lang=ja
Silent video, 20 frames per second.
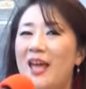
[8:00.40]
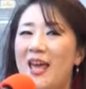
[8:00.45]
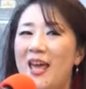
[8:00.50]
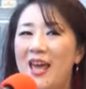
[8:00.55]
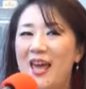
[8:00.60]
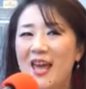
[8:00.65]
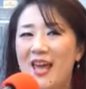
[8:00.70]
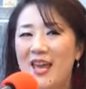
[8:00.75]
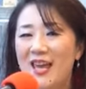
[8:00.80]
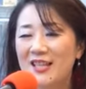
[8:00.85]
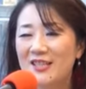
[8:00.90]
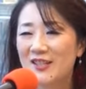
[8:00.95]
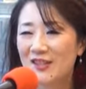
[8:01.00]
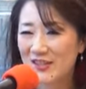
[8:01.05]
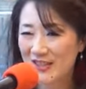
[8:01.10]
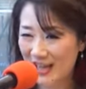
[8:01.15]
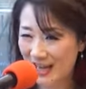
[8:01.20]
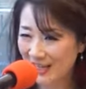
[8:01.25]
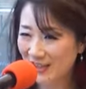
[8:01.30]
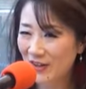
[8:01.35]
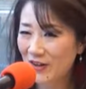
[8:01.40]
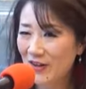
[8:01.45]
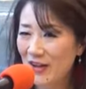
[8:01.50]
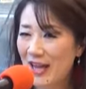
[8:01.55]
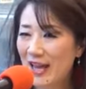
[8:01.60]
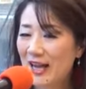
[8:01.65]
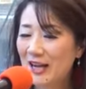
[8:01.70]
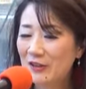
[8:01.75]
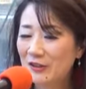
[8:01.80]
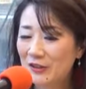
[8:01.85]
女性の
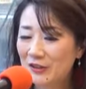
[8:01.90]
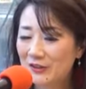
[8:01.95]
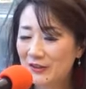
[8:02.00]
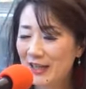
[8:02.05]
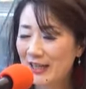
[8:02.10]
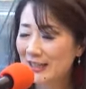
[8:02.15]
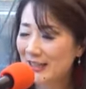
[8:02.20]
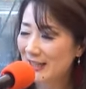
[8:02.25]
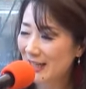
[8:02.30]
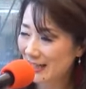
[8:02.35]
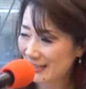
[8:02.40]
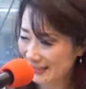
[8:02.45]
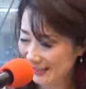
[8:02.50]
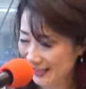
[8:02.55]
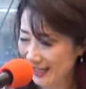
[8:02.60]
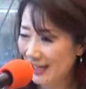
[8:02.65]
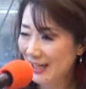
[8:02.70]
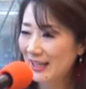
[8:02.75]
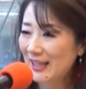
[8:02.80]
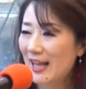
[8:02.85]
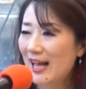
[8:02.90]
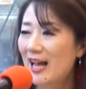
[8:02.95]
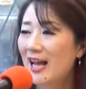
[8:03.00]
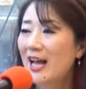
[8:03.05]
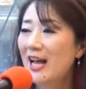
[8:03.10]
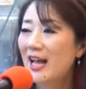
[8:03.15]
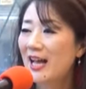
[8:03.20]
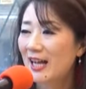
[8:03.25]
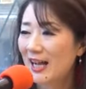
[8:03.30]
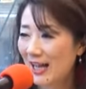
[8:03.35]
笑顔の裏に隠された
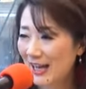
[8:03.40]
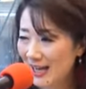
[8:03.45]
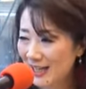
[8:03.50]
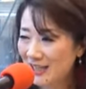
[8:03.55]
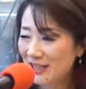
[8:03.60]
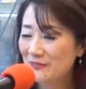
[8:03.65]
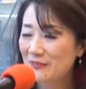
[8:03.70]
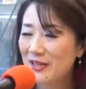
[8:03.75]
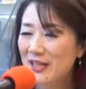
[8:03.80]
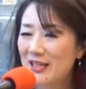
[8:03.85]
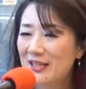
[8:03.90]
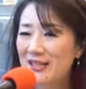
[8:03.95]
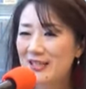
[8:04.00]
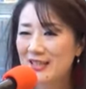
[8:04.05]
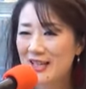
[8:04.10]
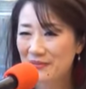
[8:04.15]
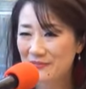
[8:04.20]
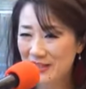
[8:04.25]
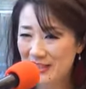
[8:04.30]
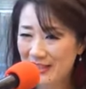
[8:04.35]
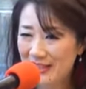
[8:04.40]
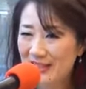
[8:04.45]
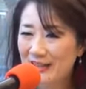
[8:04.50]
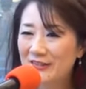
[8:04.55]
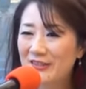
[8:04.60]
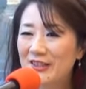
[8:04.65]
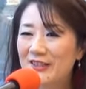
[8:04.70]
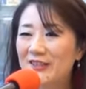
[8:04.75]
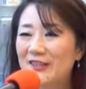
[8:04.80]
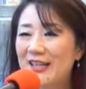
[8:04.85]
悲しみ、寂しさを
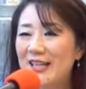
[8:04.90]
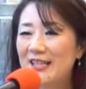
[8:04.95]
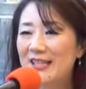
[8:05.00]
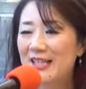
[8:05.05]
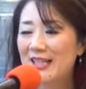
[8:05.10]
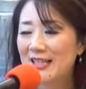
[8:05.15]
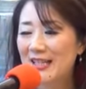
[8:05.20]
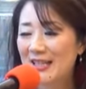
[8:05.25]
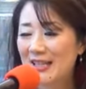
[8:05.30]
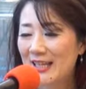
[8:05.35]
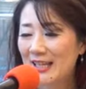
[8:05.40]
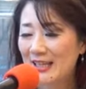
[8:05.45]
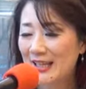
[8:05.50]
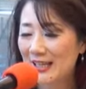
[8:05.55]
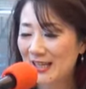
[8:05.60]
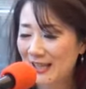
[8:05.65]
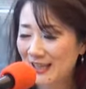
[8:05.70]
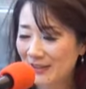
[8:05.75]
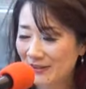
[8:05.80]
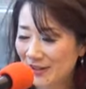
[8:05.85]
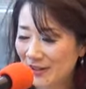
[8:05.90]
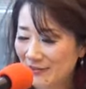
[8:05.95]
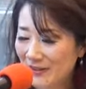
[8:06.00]
表現させていただいており